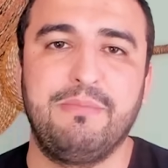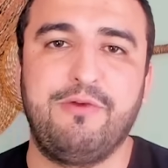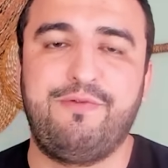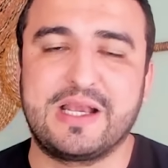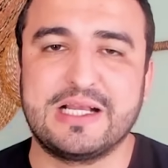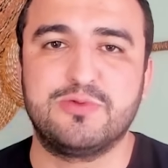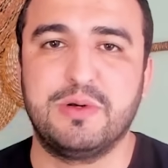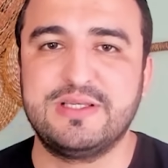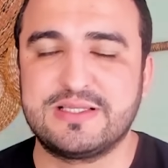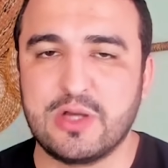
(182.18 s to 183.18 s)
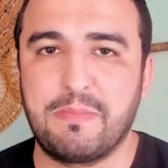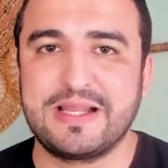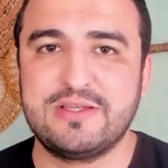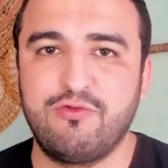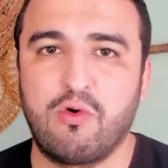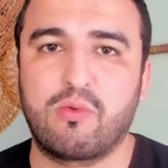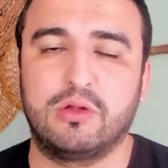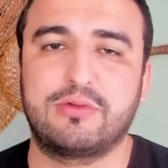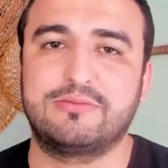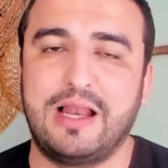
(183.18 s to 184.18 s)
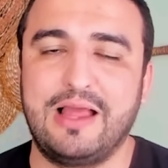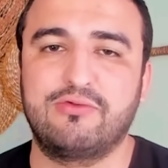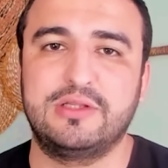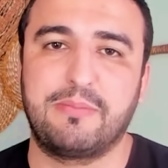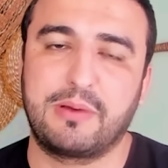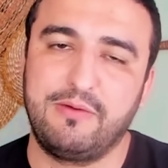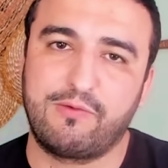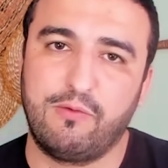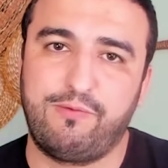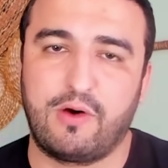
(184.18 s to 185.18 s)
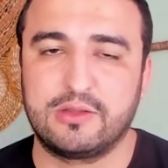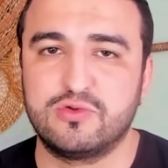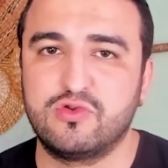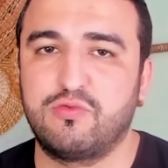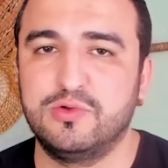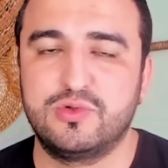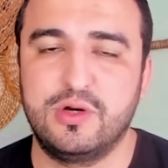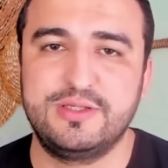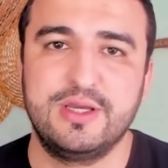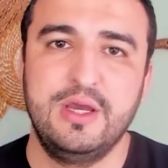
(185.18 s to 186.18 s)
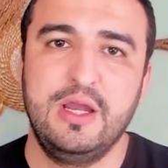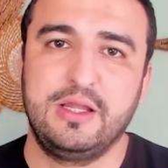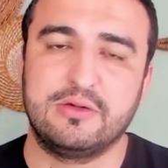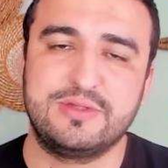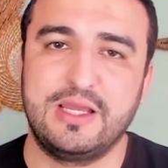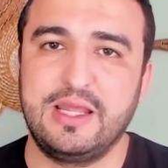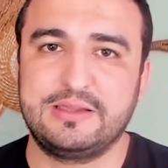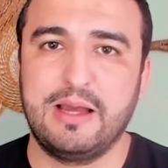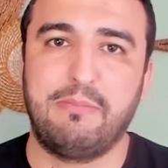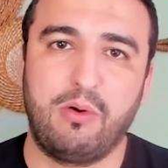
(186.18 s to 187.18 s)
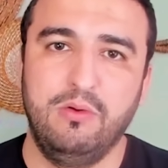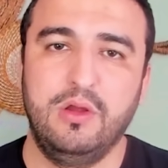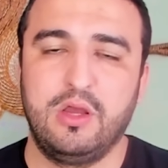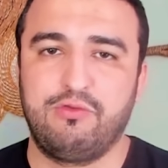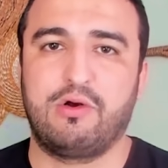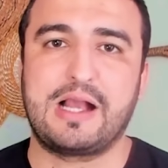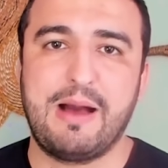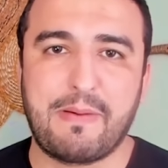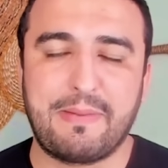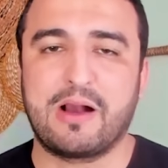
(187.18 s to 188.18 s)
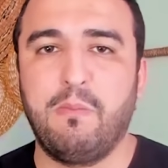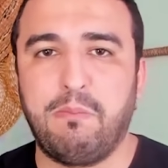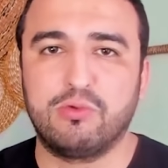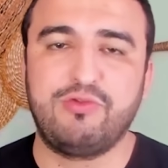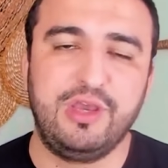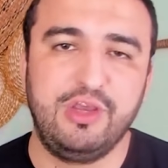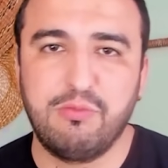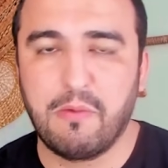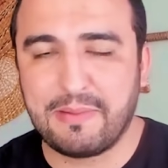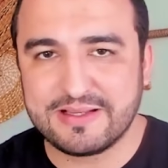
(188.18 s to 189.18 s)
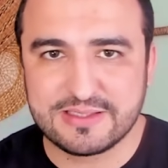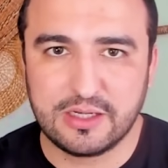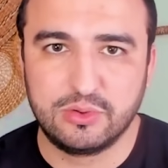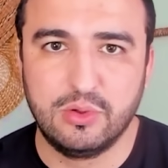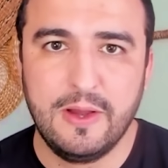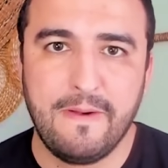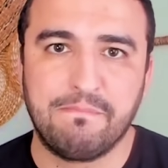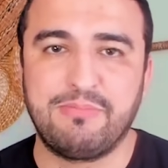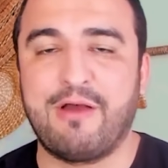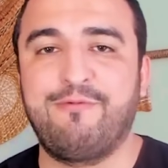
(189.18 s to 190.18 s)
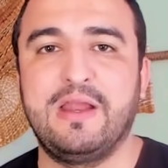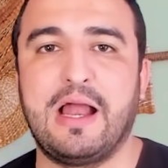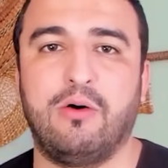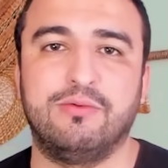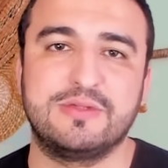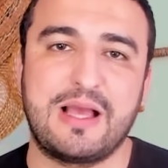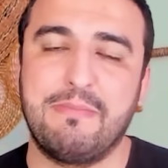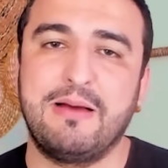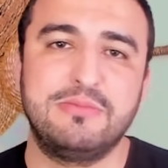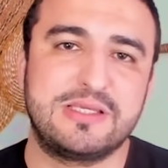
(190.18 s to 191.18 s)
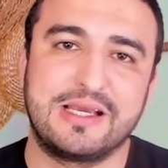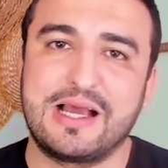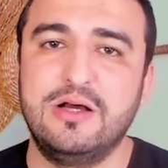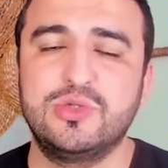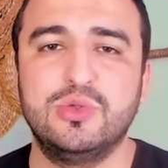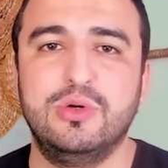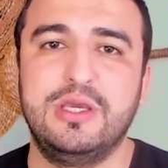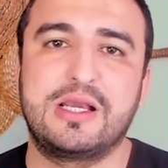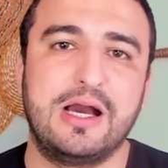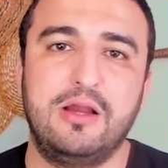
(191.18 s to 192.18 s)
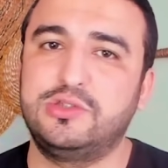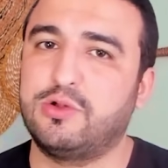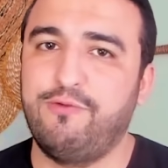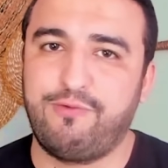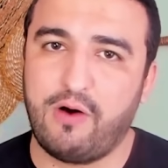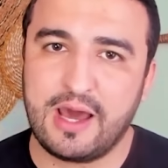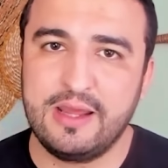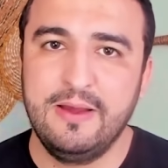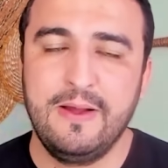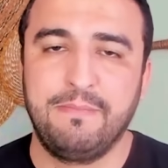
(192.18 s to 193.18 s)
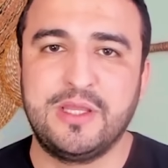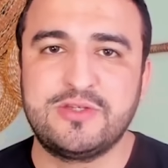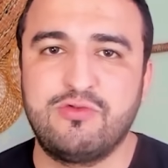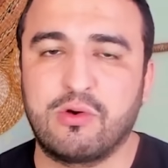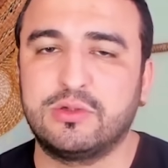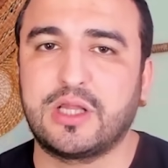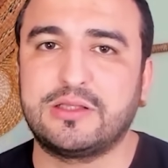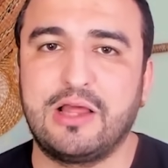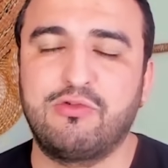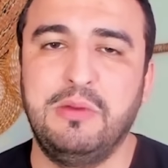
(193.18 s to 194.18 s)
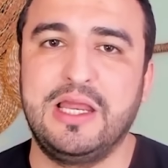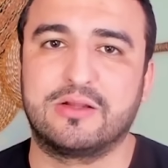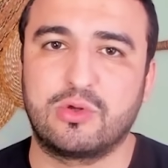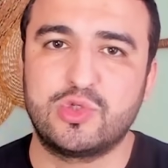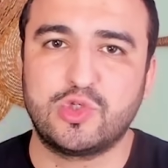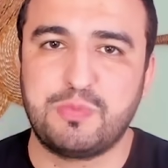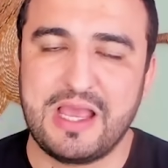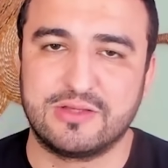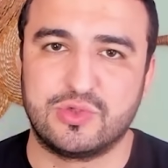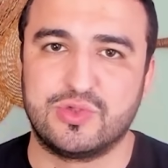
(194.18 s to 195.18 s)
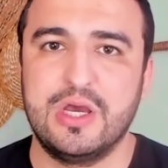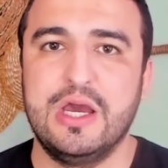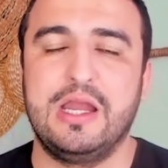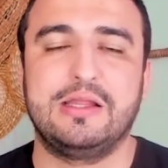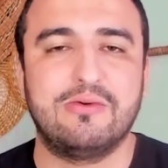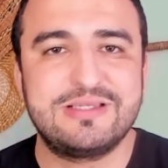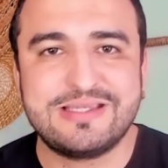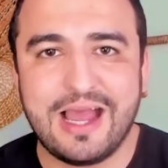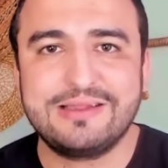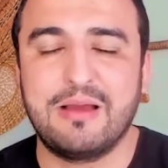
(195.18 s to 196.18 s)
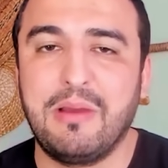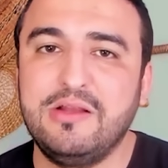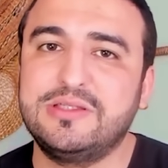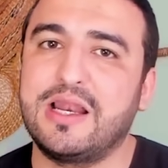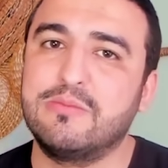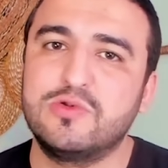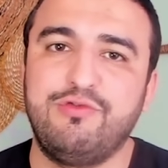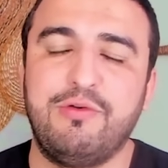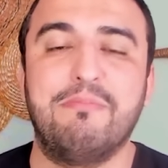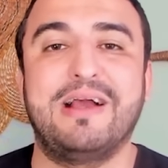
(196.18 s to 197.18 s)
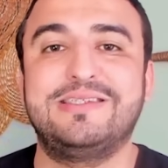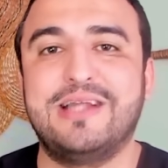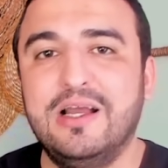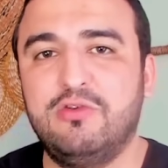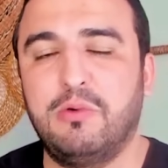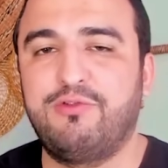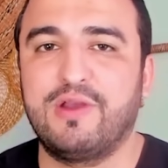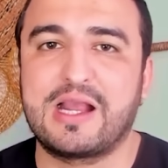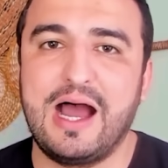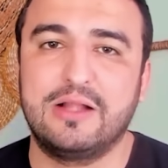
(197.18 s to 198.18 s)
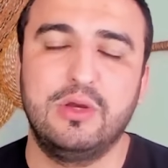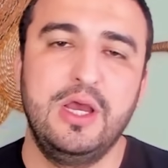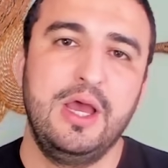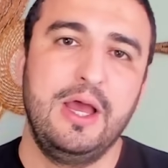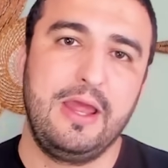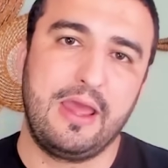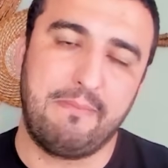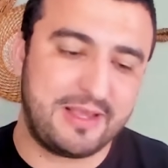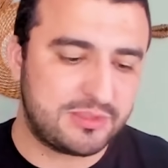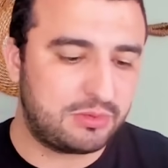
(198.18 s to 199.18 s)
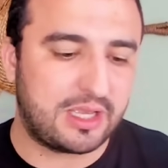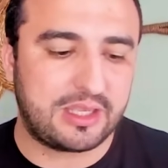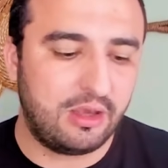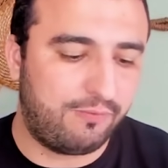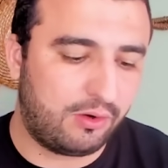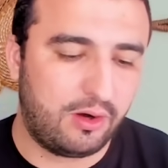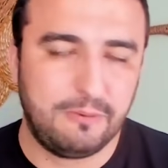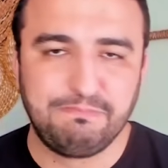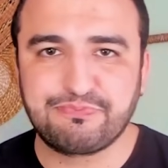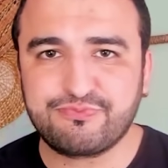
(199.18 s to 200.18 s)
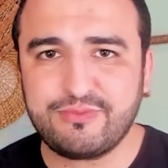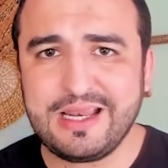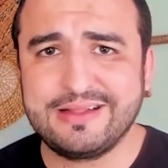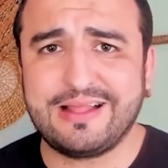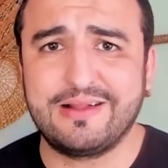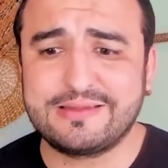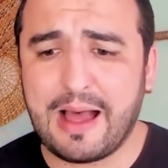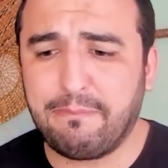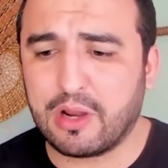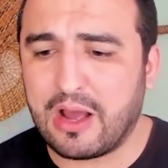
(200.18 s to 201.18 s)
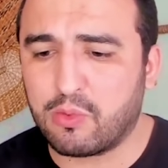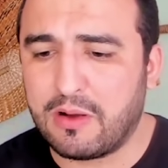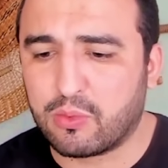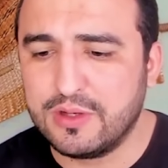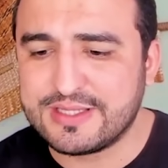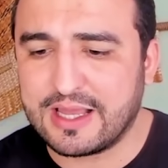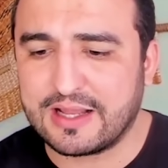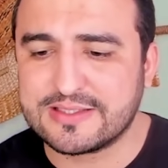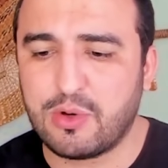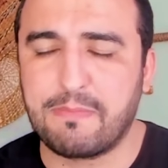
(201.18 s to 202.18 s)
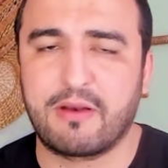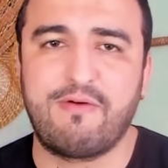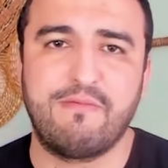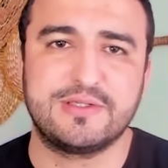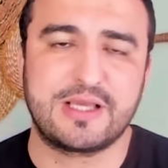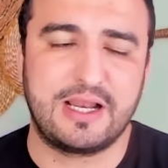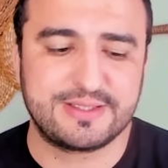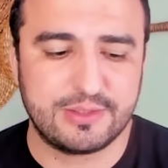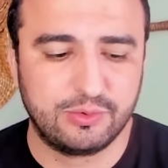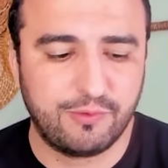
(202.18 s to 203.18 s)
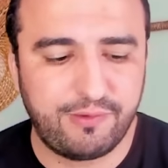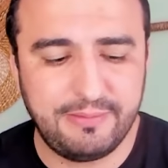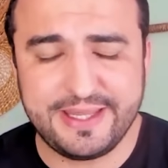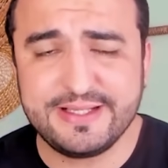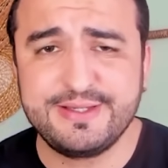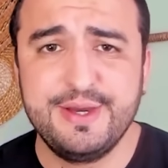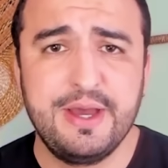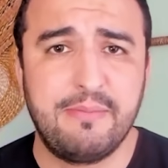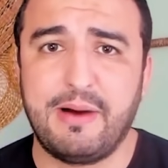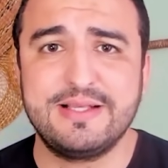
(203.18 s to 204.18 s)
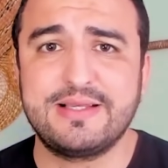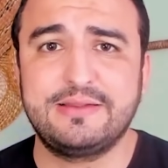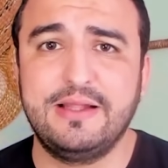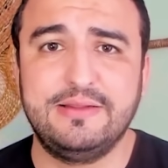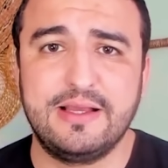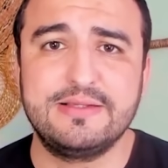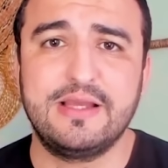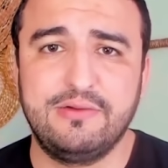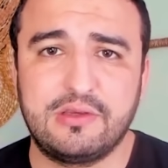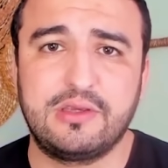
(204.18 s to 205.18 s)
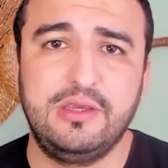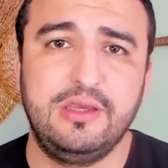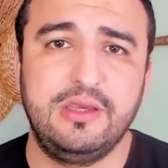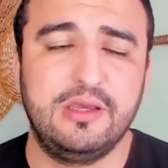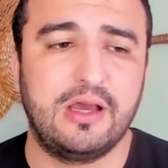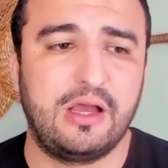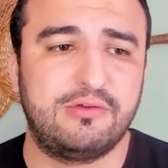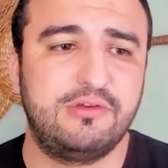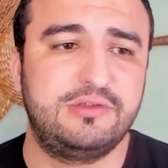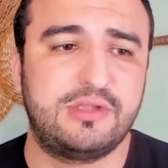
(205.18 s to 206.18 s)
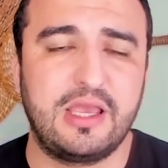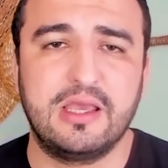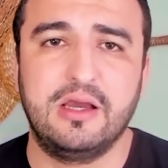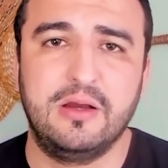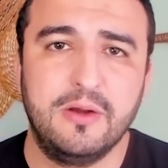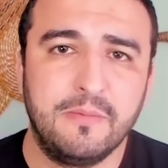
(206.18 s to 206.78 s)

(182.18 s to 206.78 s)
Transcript: e fique à disposição para esse jogo contra o Atlético, até porque ele ficou fora dos últimos dois, então seria até bom jogar para pegar um pouco de ritmo pensando na final. Sabemos que Ganso e Cano estão fora desse jogo contra o Atlético Mineiro, estão suspensos, então certamente teremos um time bastante modificado, é, mesmo daqui eu vou tentar apurar alguma coisa em relação à provável escalação do Fluminense, mas a tendência é de que a gente tenha